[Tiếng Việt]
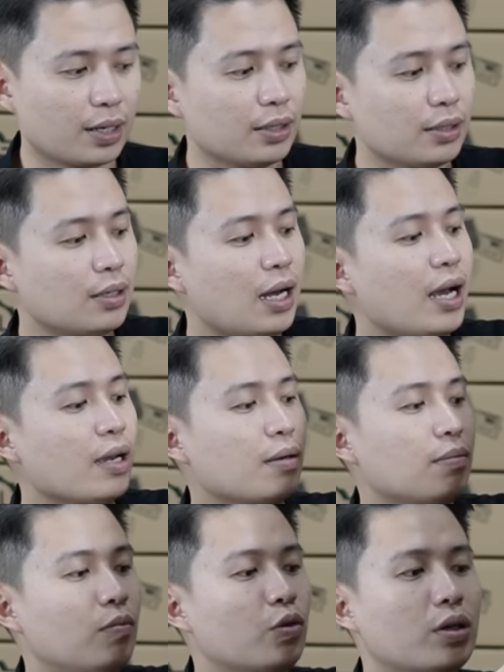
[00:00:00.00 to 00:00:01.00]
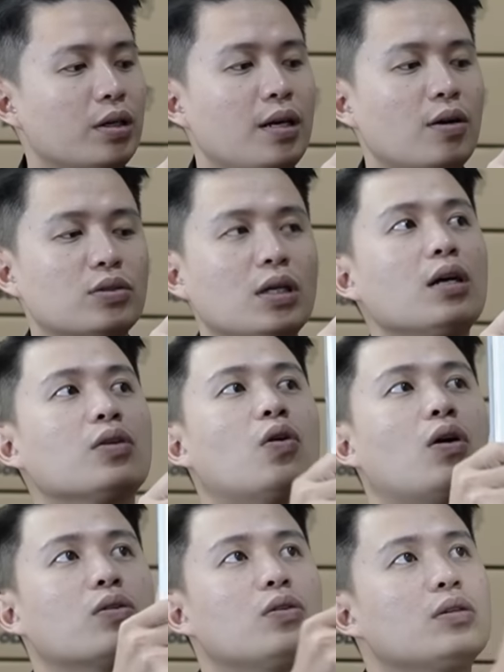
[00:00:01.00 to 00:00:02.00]
cái thứ hai một cái điều rất là
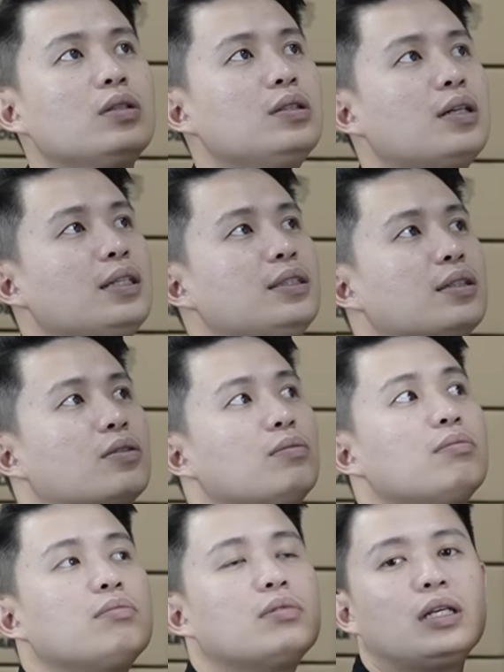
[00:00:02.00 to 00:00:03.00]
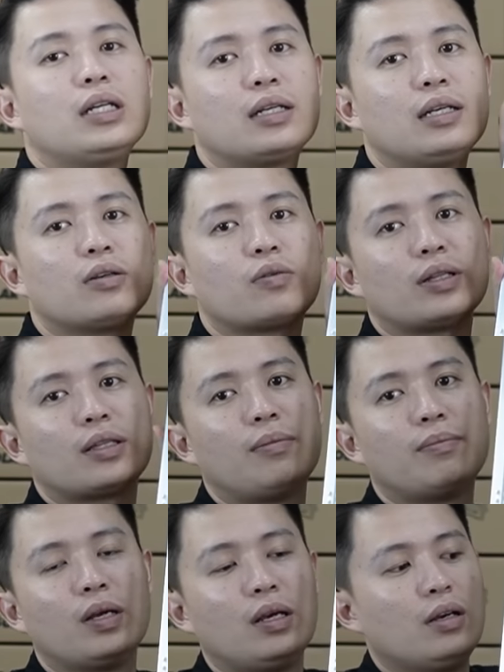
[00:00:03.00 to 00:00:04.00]
nhỏ thôi nhưng anh chị cũng ít khi quan tâm